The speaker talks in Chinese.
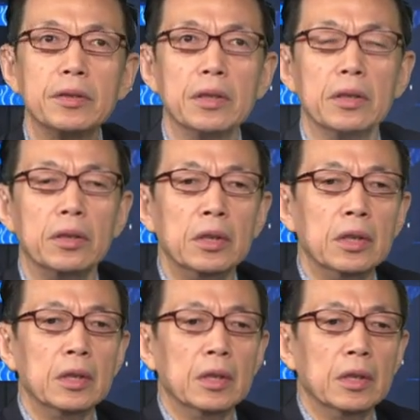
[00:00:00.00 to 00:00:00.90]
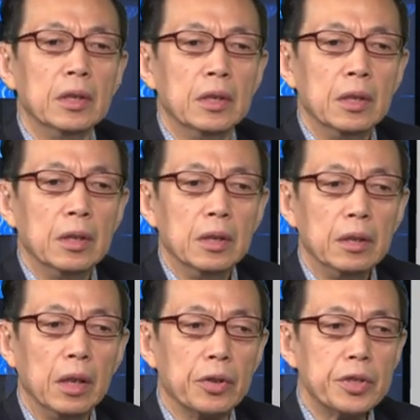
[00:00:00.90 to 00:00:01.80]
是
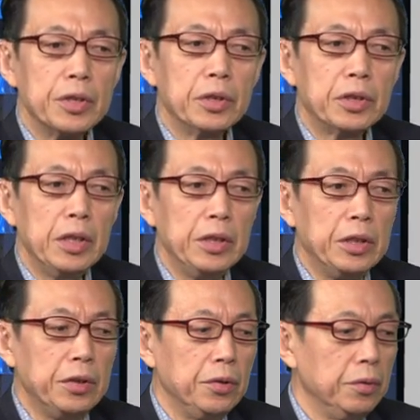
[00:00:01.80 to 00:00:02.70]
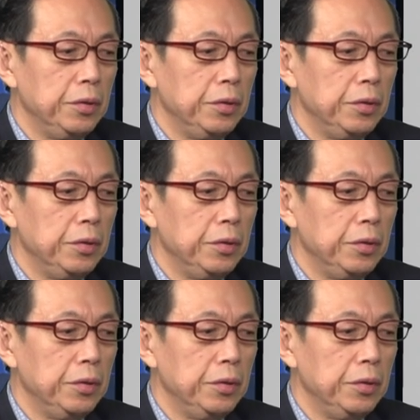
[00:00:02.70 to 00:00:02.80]
老师跟你